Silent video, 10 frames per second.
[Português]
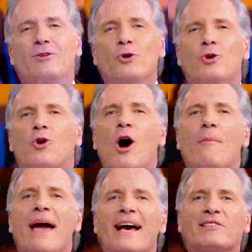E tudo
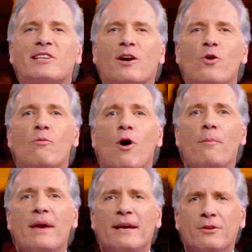começa com um
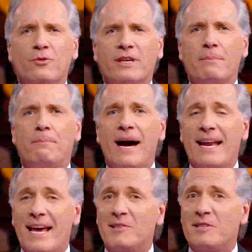momento que
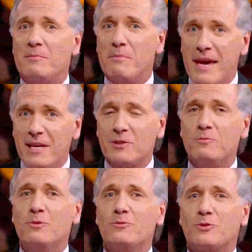parece
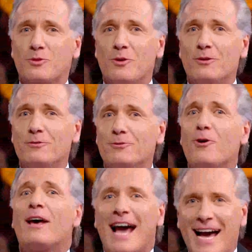mesmo um sonho
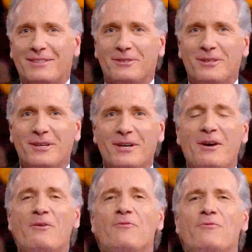dourado
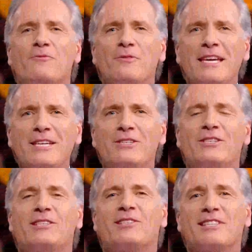
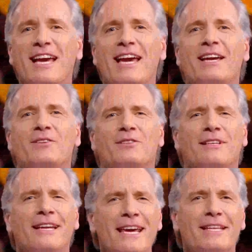
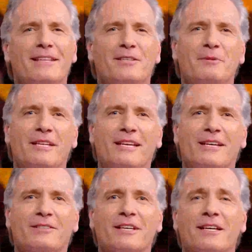26 lindas
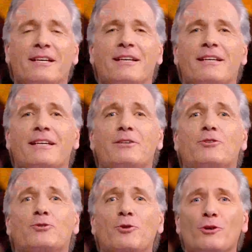meninas que
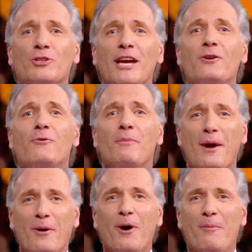surgem no
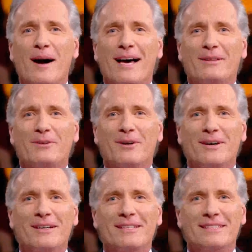meu
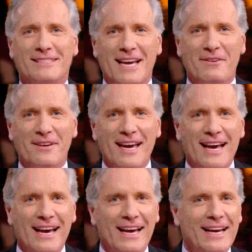comando. Vocês querem
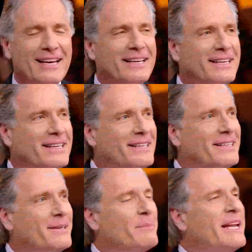ver?
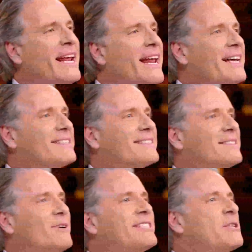
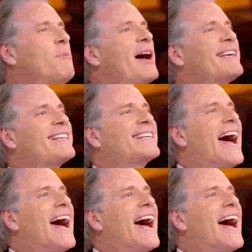Meninas, vocês podem